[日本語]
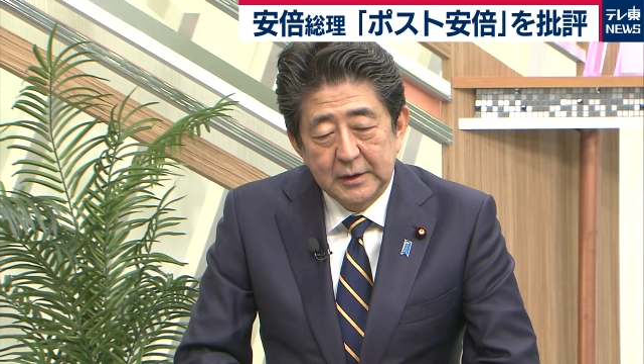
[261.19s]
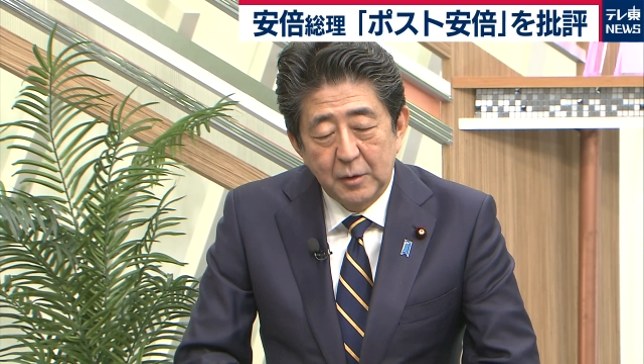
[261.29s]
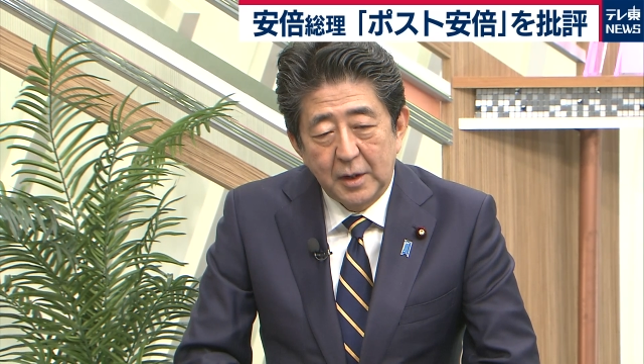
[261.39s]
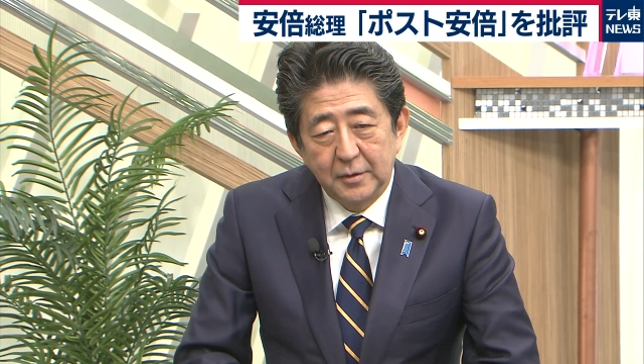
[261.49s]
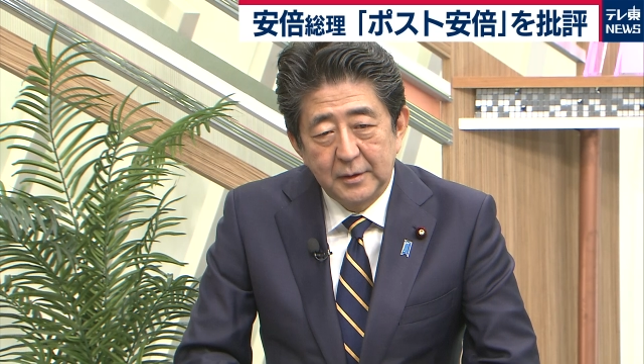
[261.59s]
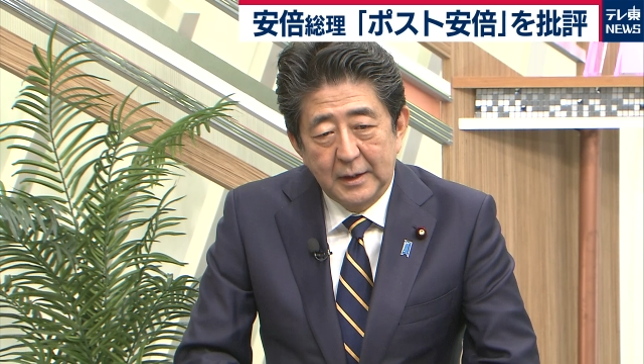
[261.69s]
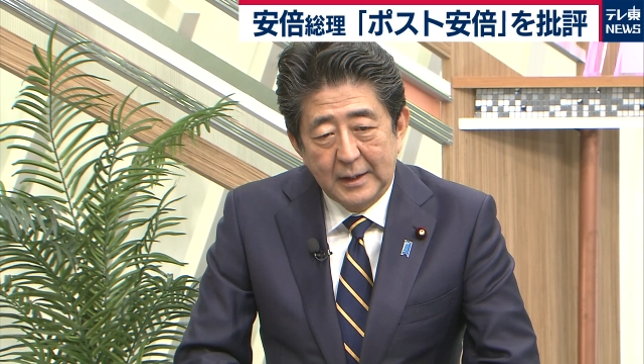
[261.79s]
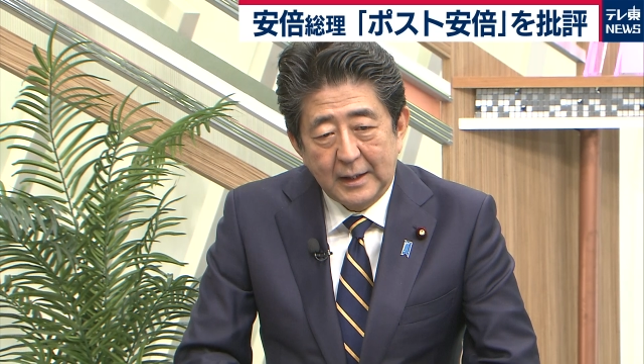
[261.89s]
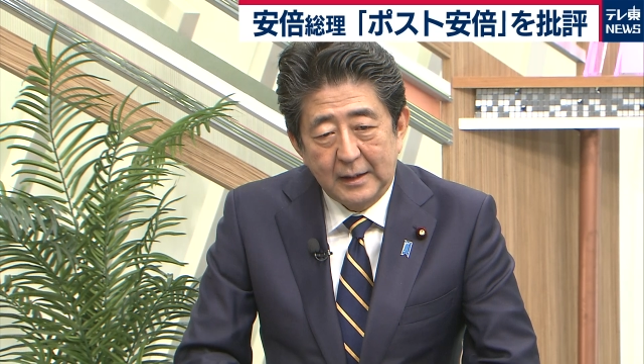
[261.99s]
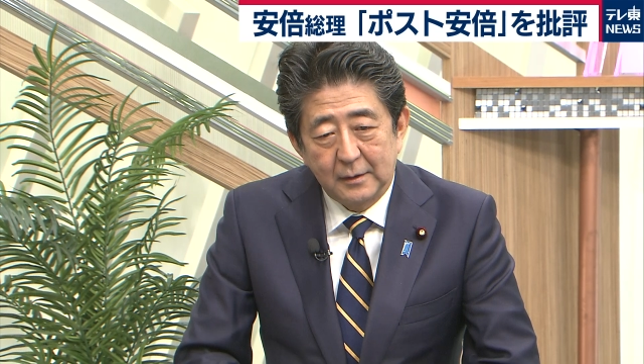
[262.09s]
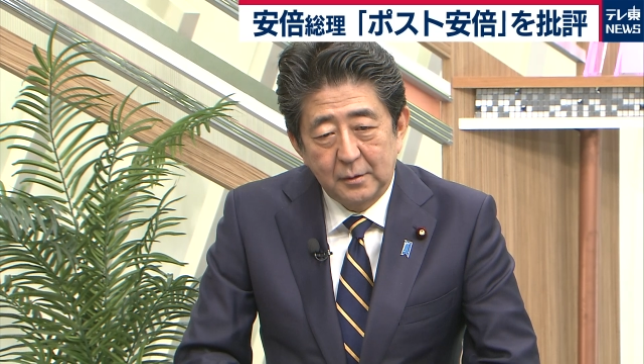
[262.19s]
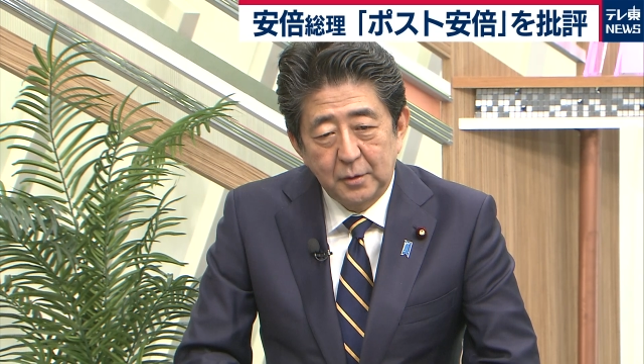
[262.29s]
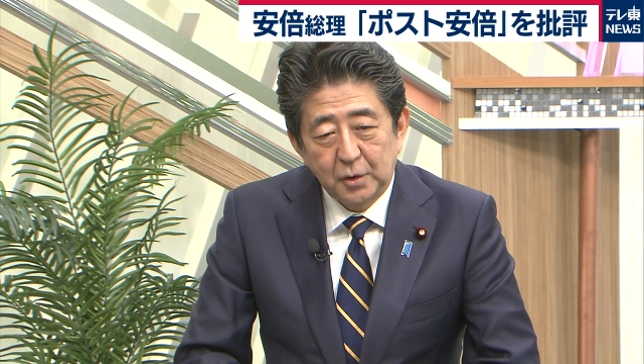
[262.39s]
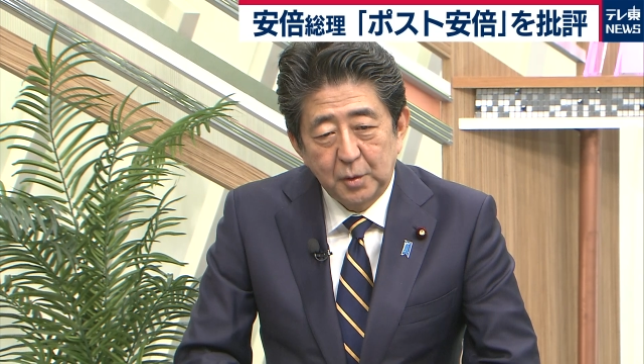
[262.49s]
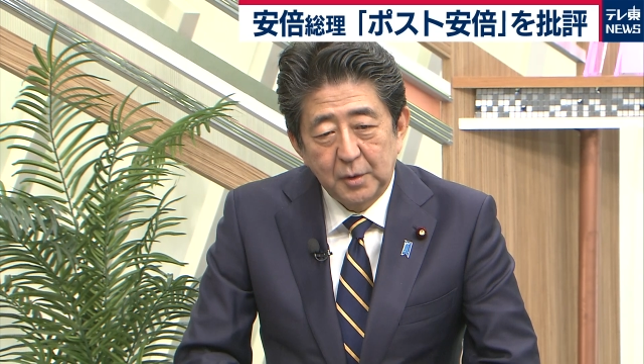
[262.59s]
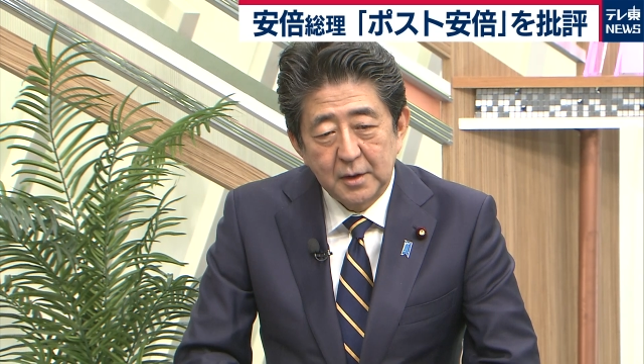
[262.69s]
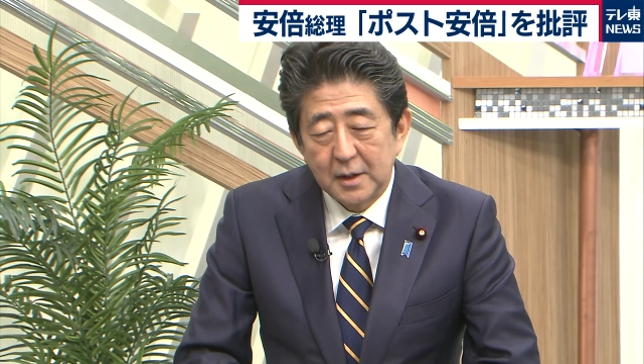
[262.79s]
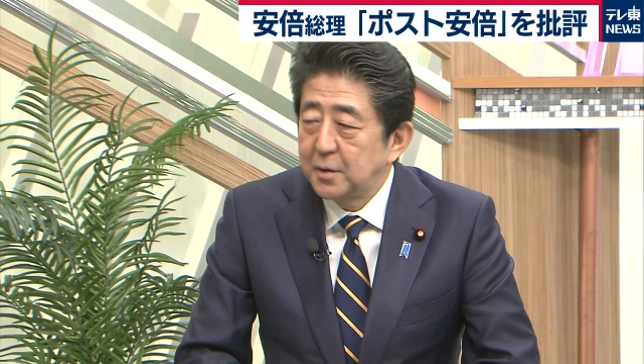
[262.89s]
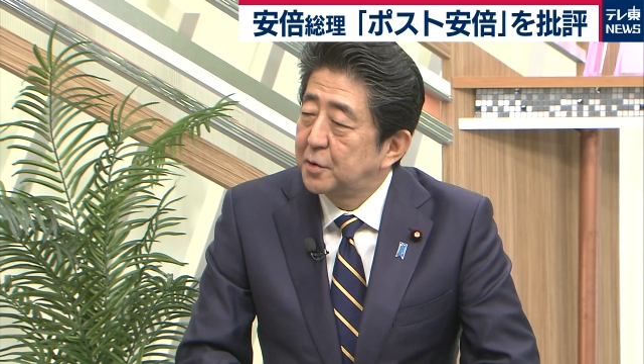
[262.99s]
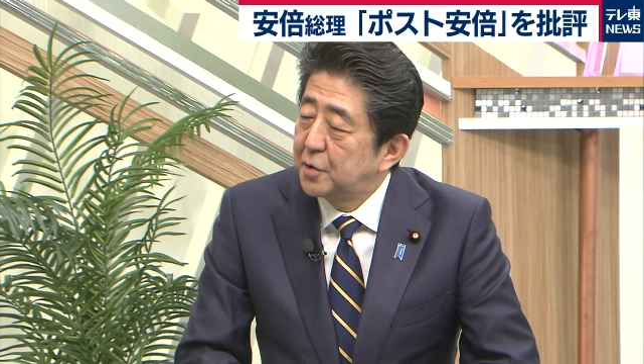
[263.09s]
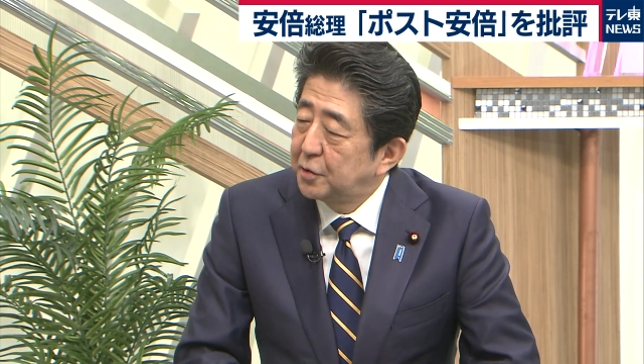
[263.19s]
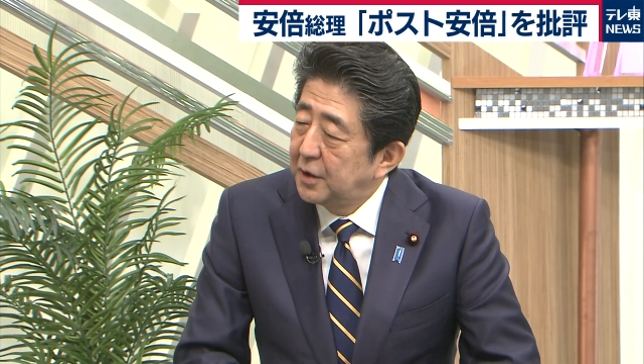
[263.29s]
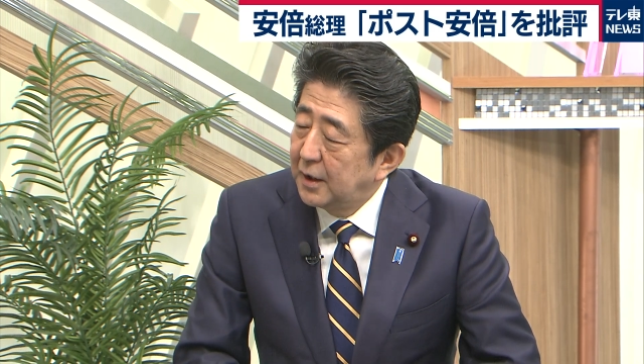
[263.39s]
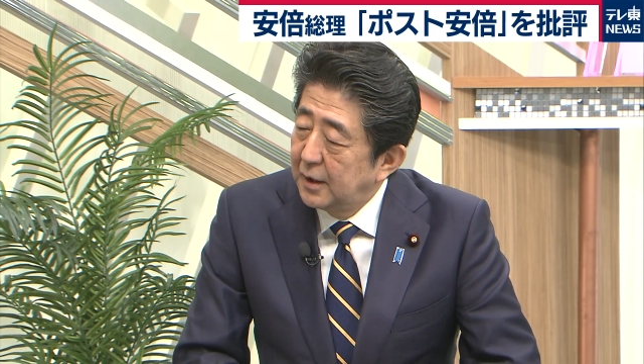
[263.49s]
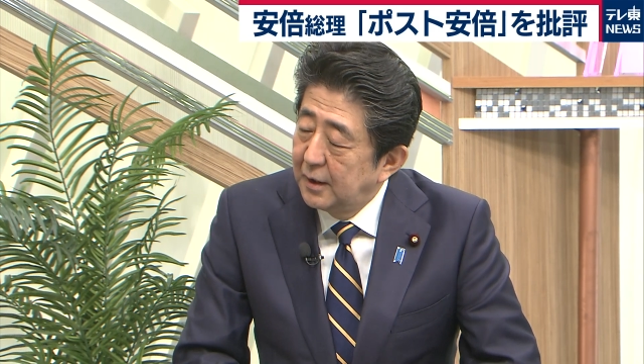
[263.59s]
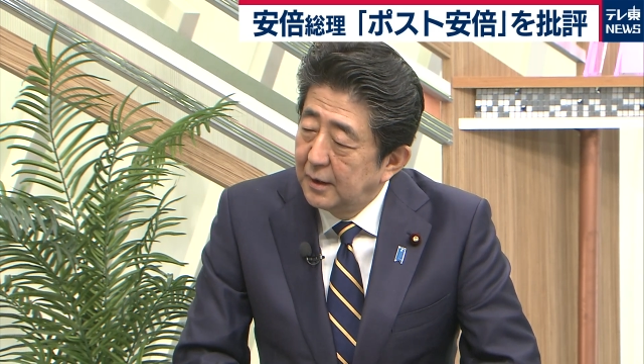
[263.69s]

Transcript: 生を歩んできたかということもですね率直に